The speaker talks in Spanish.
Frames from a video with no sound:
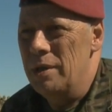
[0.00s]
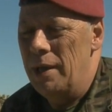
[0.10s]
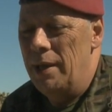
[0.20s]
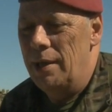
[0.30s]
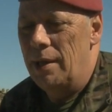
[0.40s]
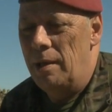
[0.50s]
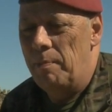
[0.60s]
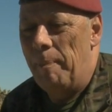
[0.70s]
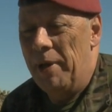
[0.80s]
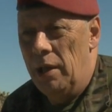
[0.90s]
en el
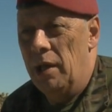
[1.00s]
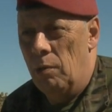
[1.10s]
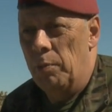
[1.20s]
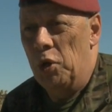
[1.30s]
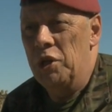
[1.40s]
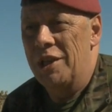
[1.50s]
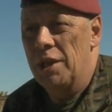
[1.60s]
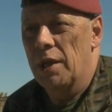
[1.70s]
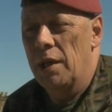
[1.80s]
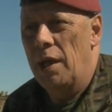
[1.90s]
papel de componente
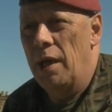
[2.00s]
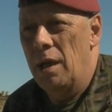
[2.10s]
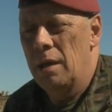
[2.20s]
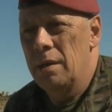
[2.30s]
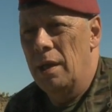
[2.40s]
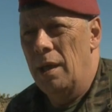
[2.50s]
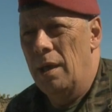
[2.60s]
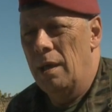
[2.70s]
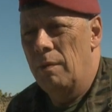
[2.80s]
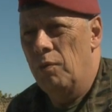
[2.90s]
tierra de la, de la